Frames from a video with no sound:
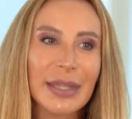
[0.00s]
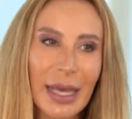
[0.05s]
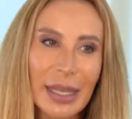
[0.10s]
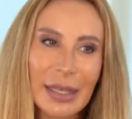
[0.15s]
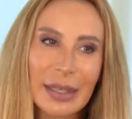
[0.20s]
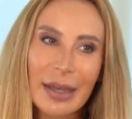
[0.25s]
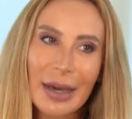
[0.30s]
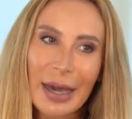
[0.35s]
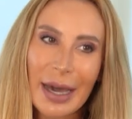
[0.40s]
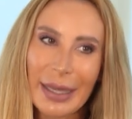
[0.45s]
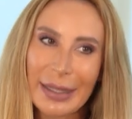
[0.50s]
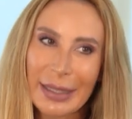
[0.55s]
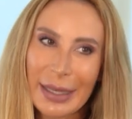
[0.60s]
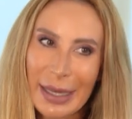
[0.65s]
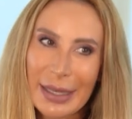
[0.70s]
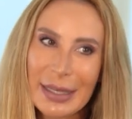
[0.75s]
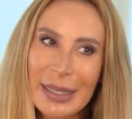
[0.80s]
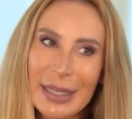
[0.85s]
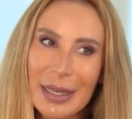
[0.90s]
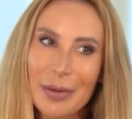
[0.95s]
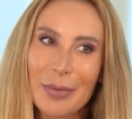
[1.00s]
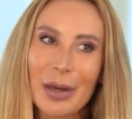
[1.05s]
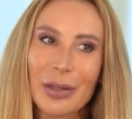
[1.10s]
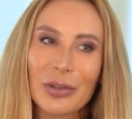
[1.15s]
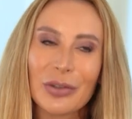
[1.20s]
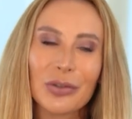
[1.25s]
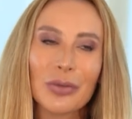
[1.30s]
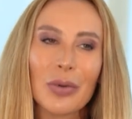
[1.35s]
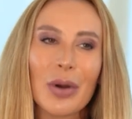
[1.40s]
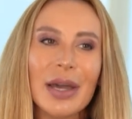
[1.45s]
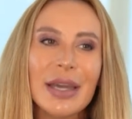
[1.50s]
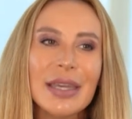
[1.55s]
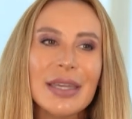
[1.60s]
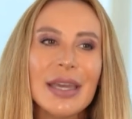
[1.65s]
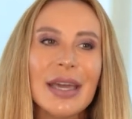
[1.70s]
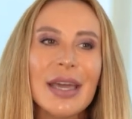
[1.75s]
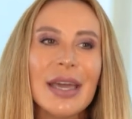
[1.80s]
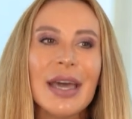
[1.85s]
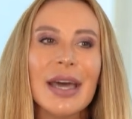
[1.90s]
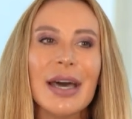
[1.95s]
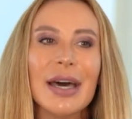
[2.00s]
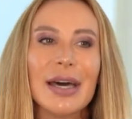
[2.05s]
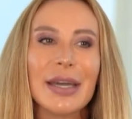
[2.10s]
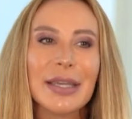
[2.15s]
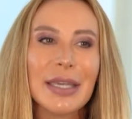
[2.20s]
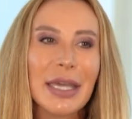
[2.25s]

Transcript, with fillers: هلا حنخليه لبعد شوي آه،